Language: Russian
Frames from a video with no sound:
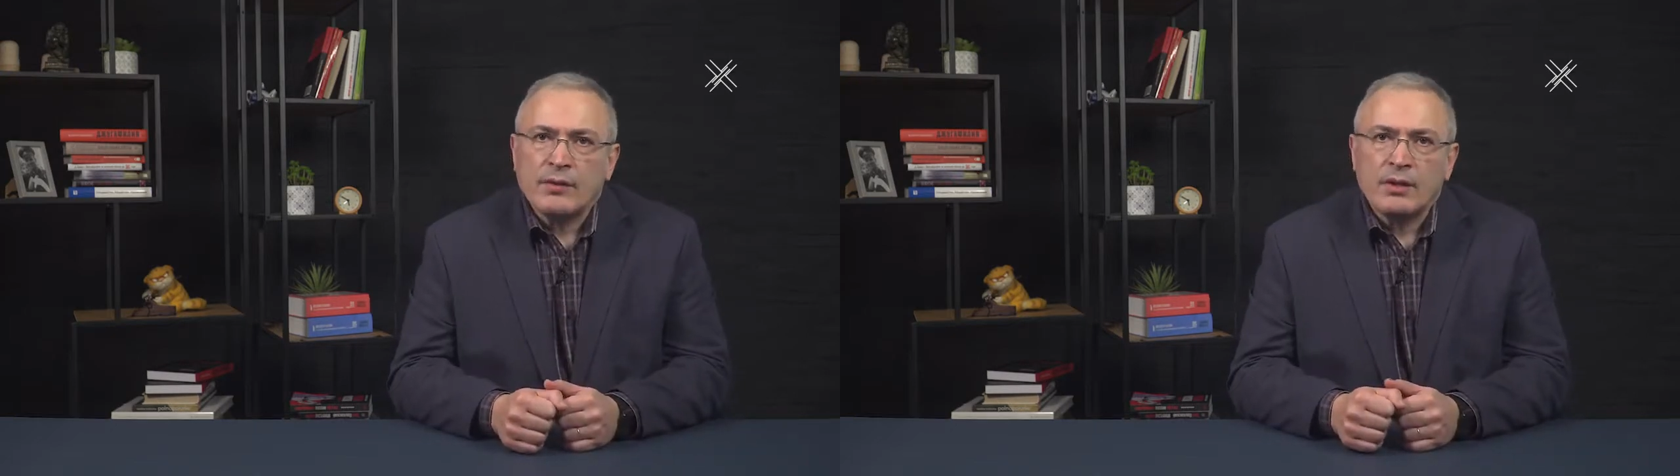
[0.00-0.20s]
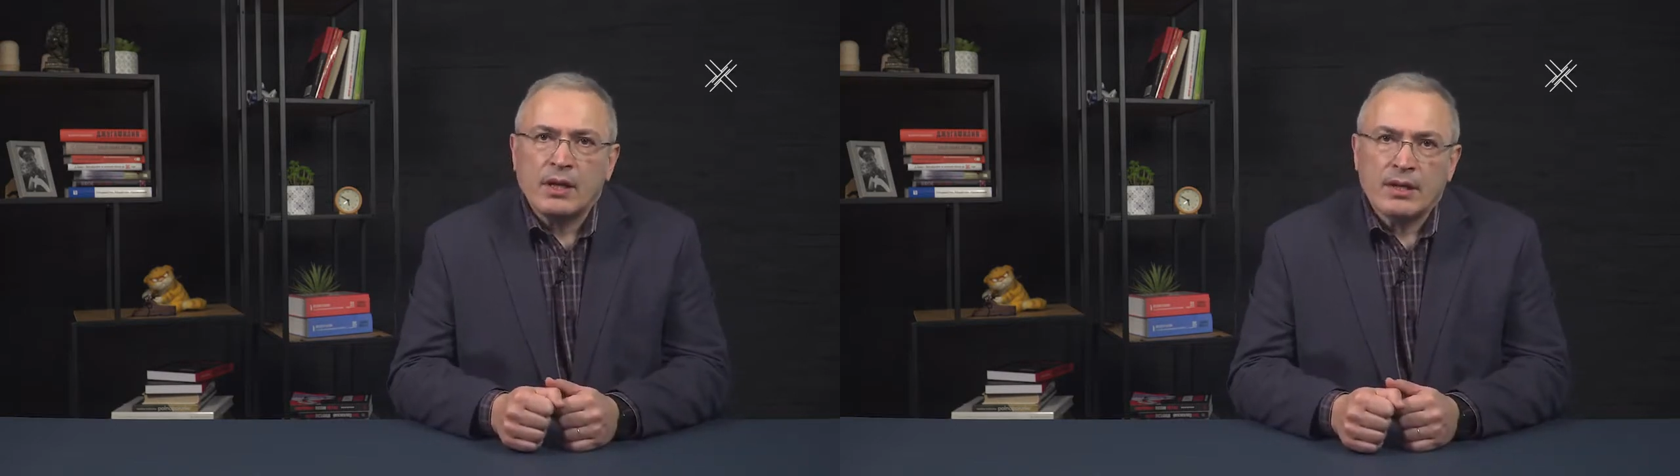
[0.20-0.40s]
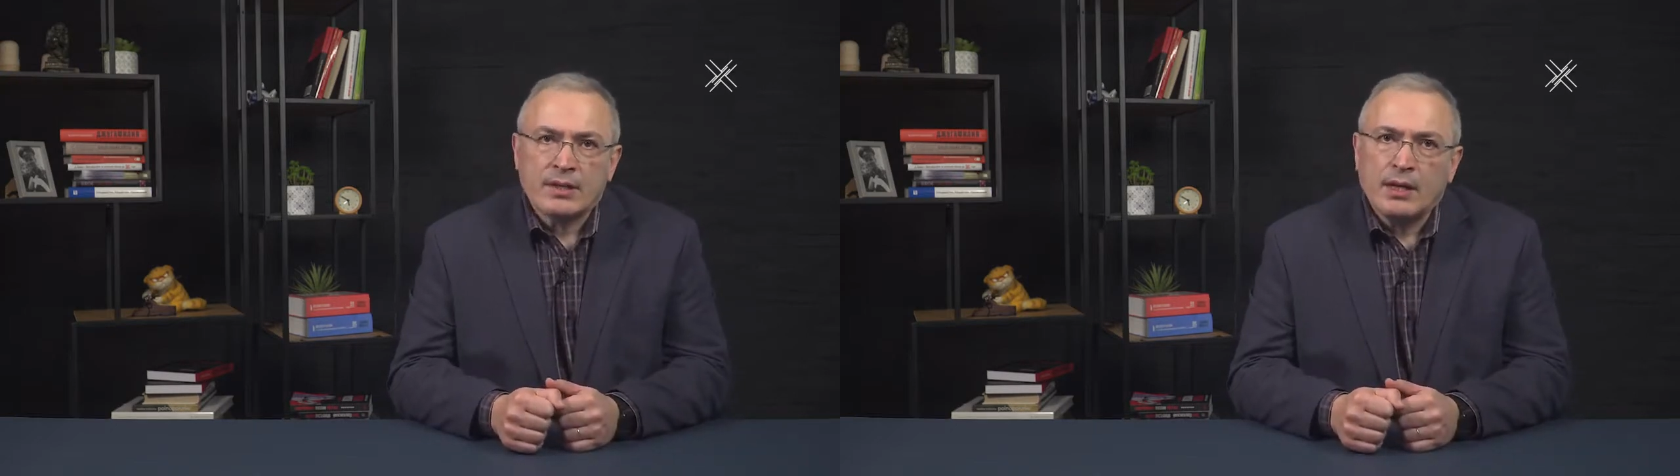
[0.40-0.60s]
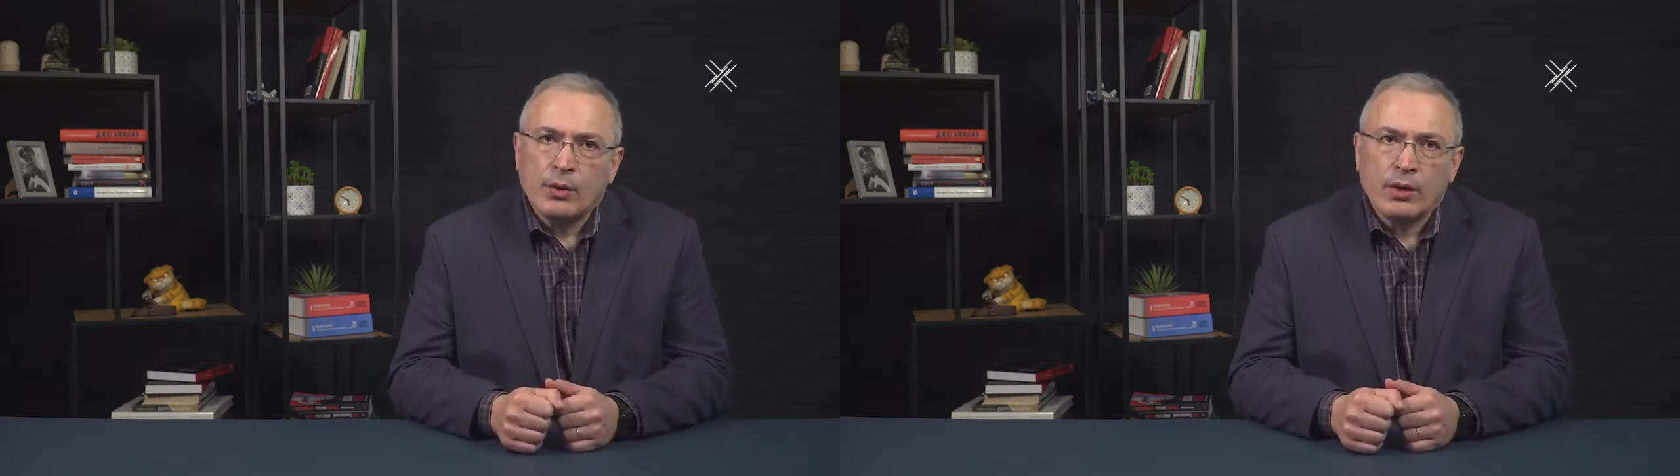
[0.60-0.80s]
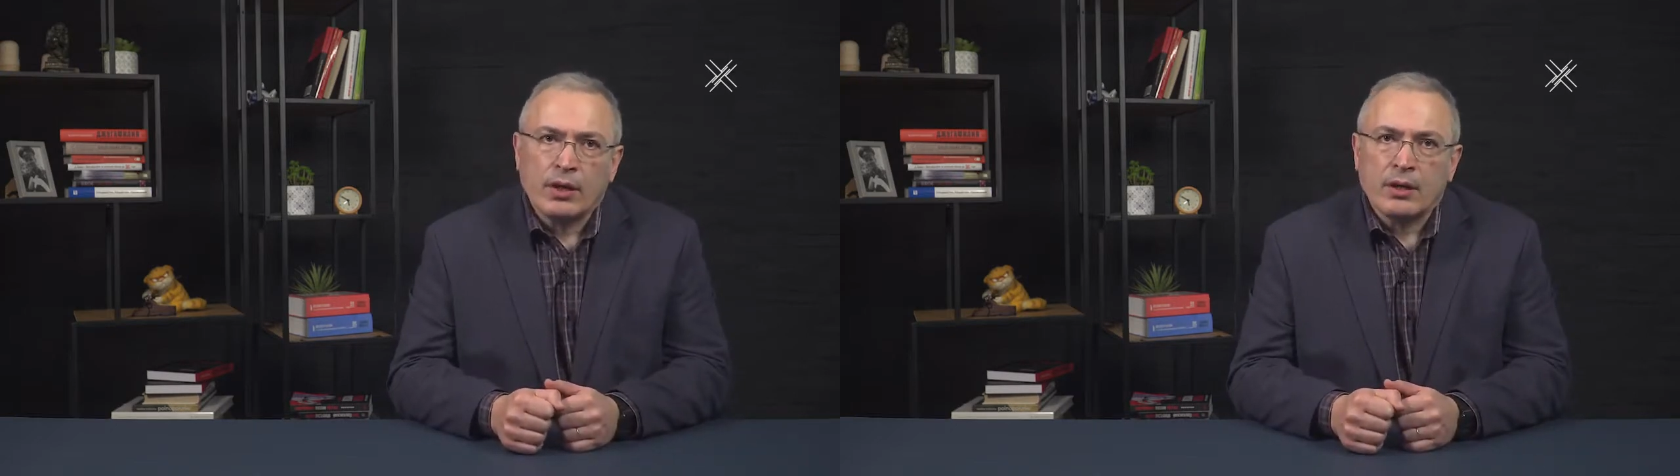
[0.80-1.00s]
вентиляции
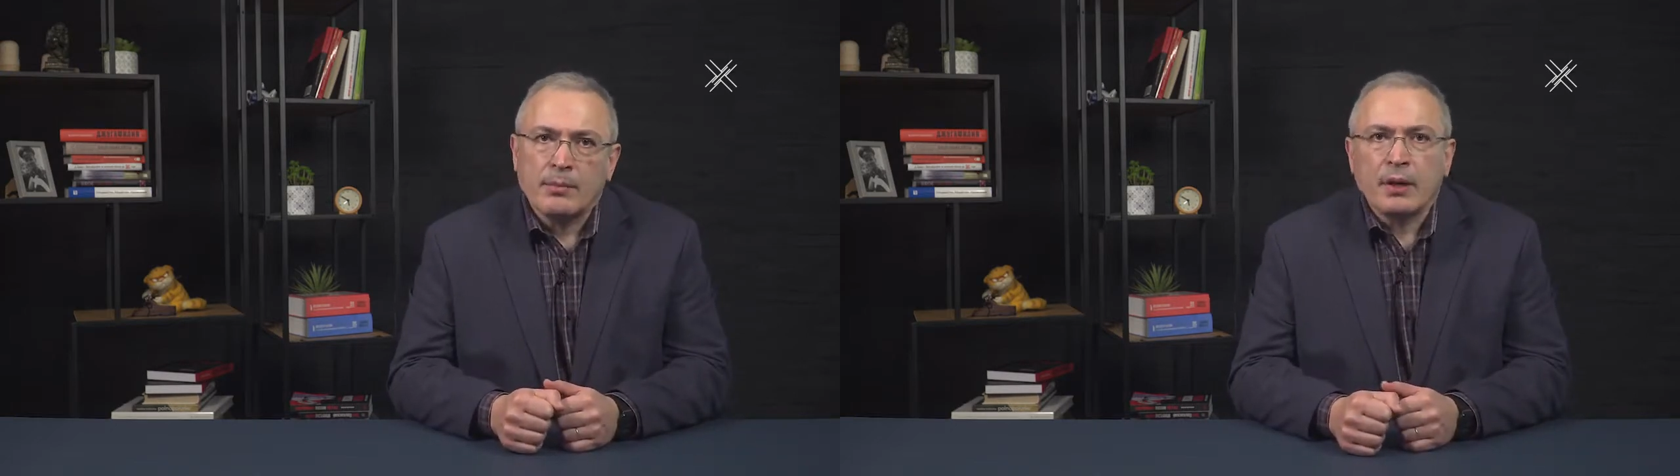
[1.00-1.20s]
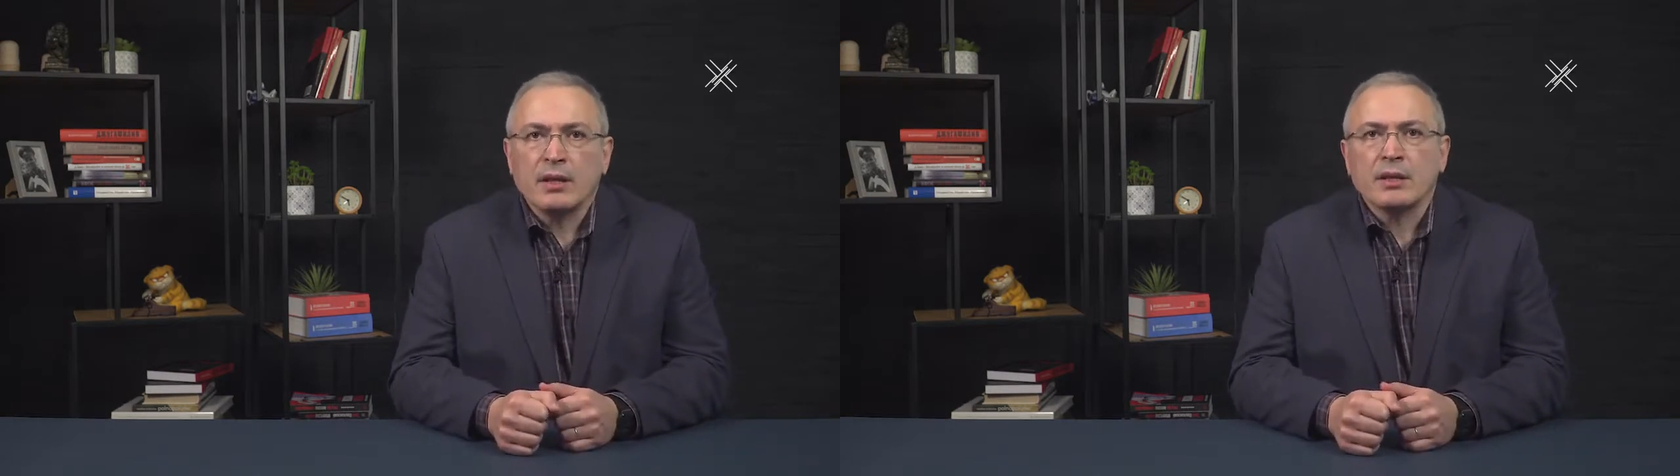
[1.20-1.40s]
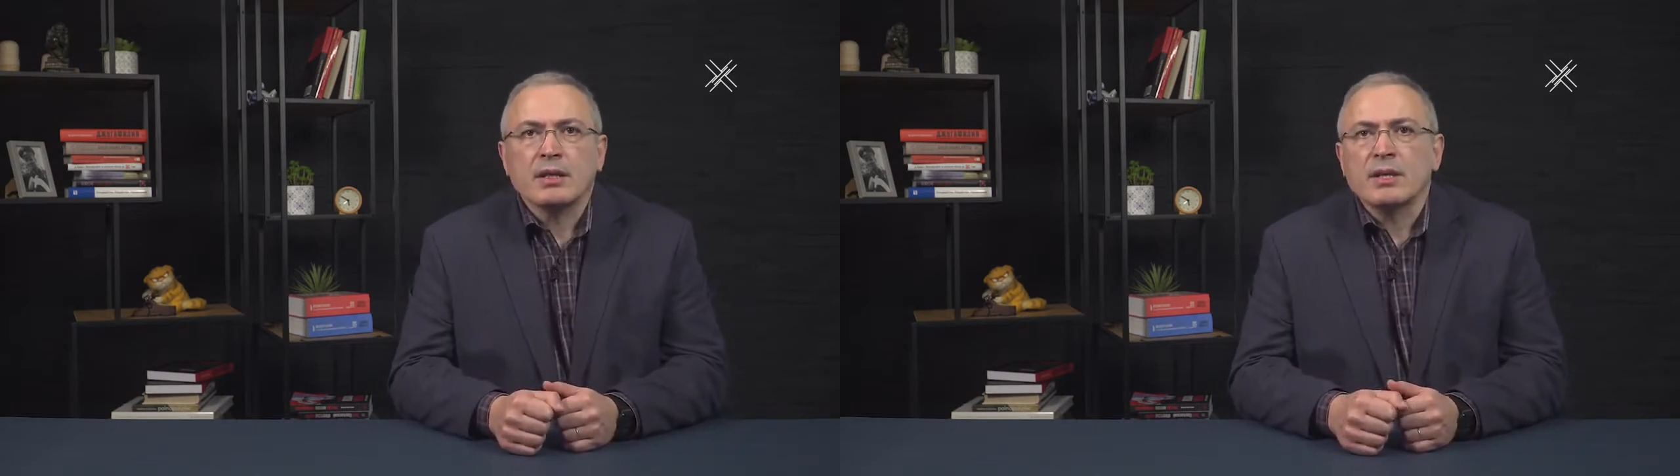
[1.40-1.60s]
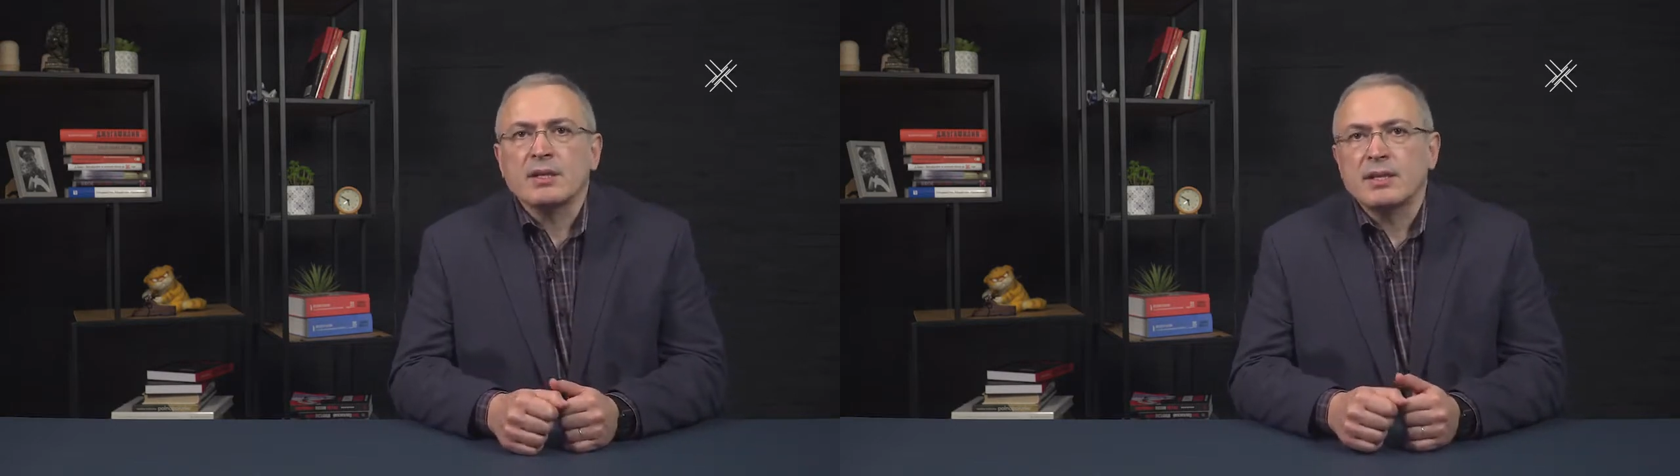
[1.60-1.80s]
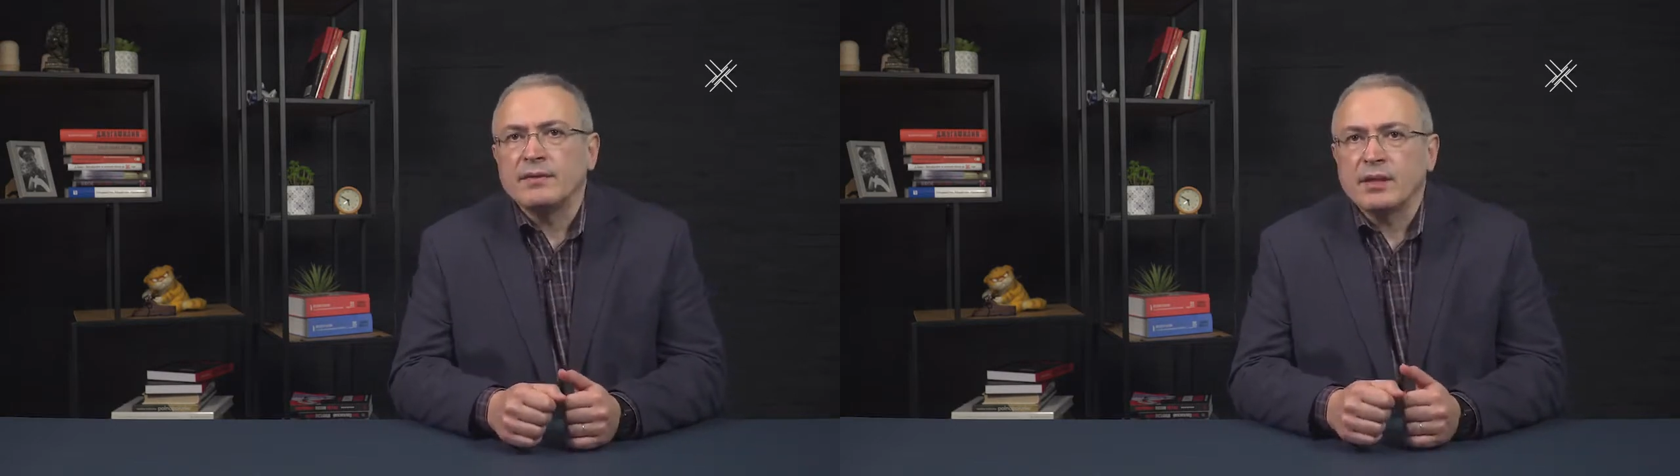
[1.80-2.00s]
легких и палат
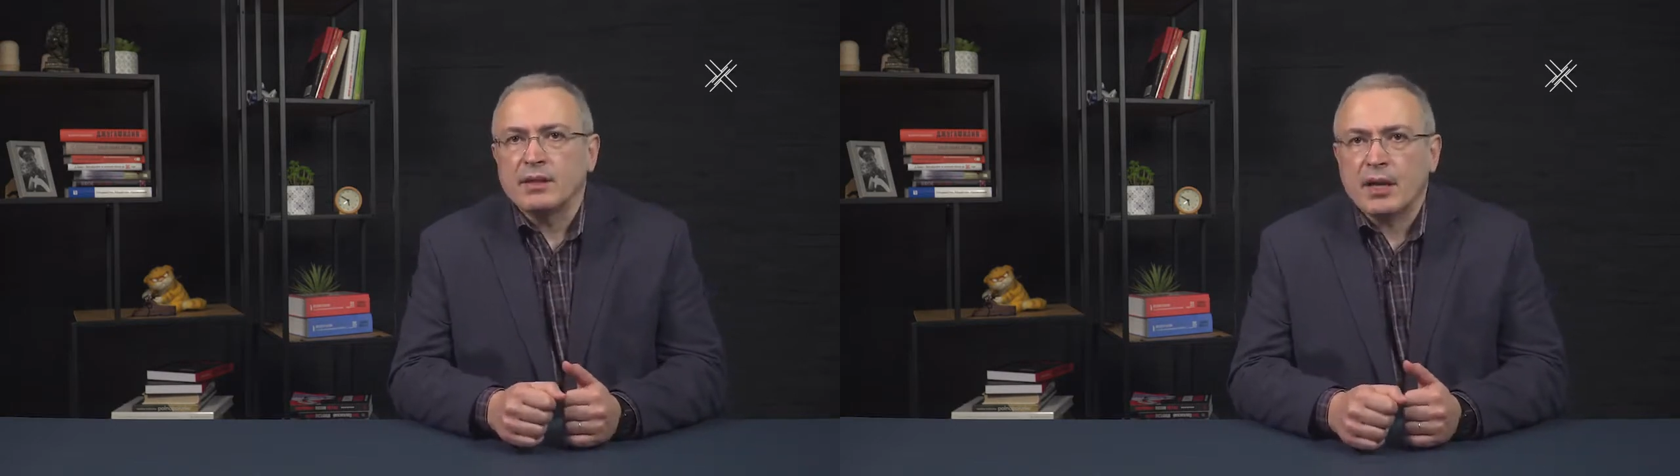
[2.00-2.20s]
интенсивной